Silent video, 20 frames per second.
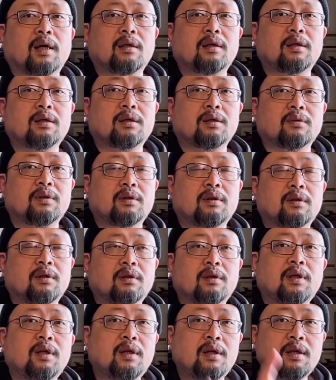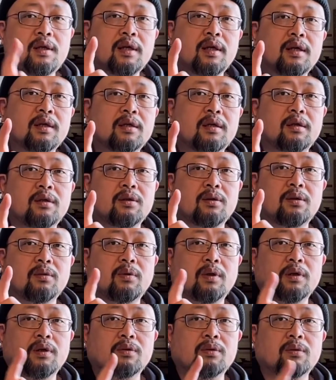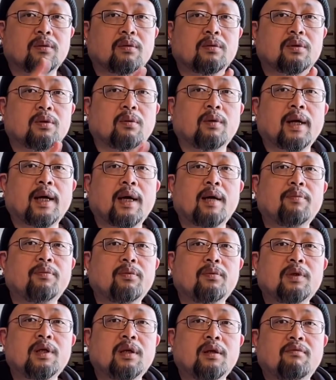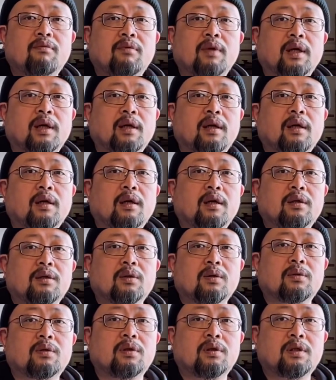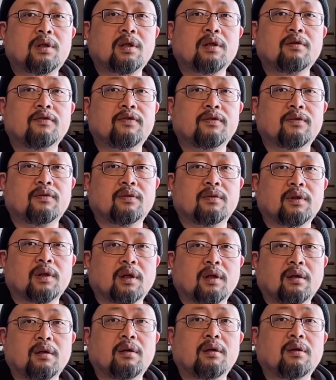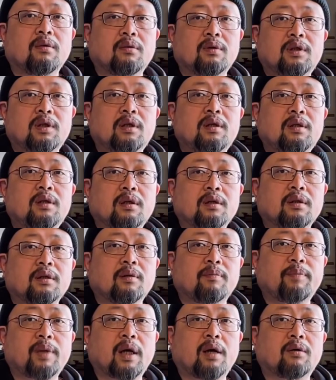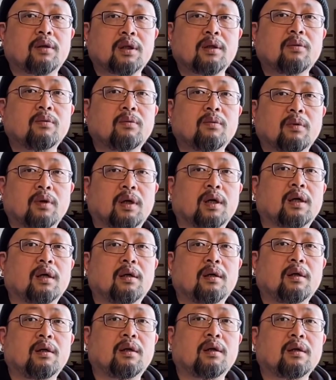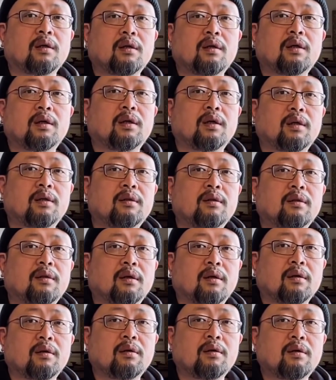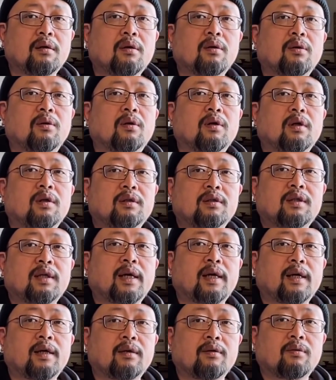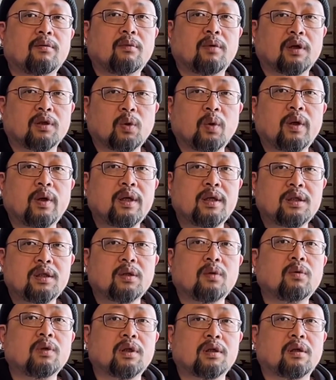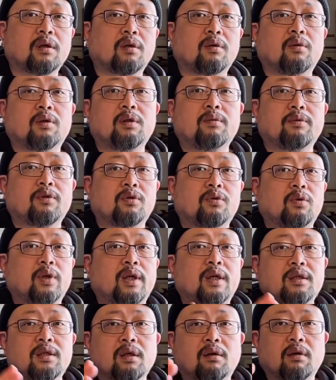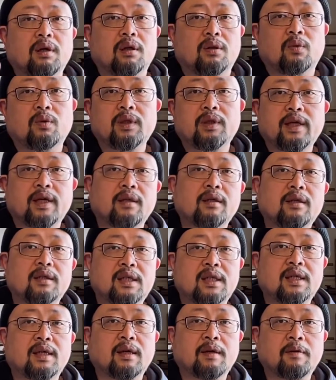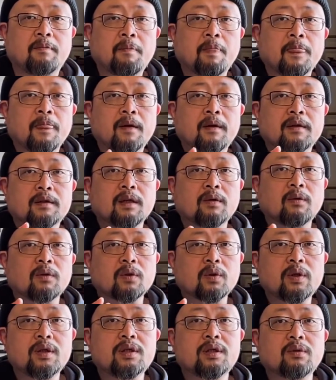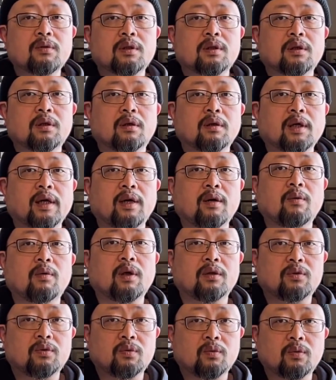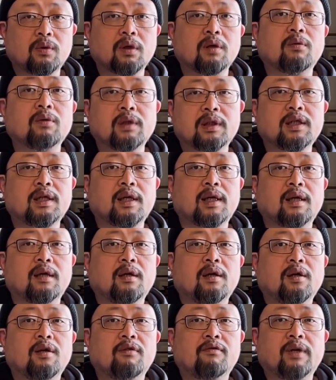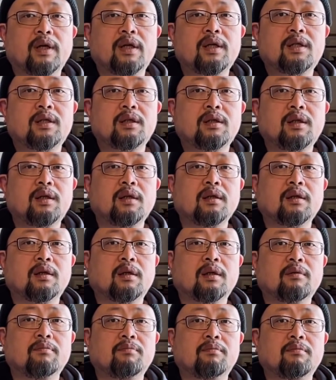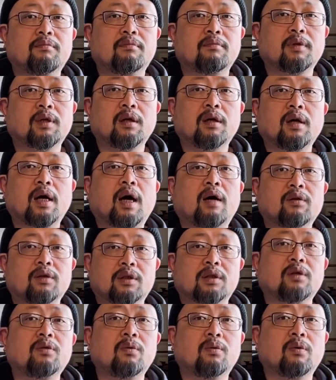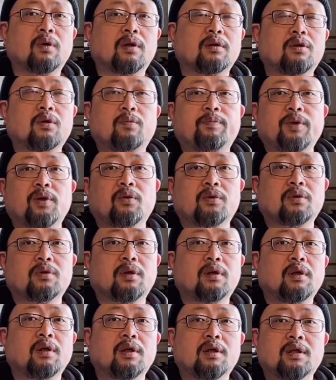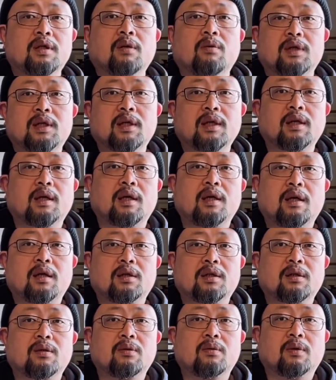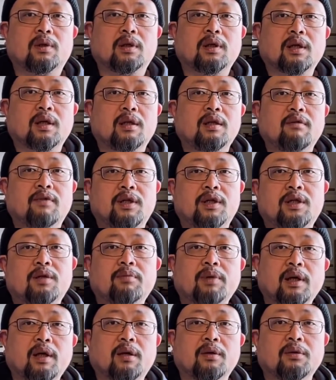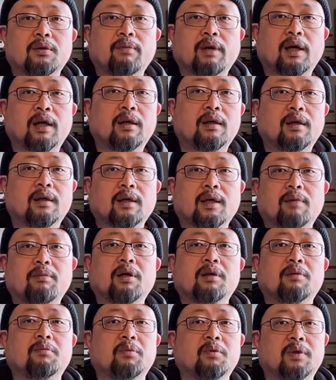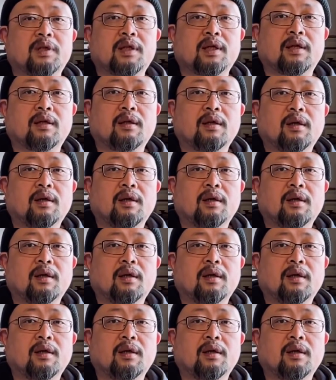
这是首第一件事儿，就是我从从来不认为，就是政府能够真正的保证我。个人能够在我退休的时候，我就虽然交了很多年的钱，在我退休的时候给我足够的钱维持一个嗯更好的生活，就是比如说像我现在这样生活，他肯定维持不了，对吧？给不了那么多钱。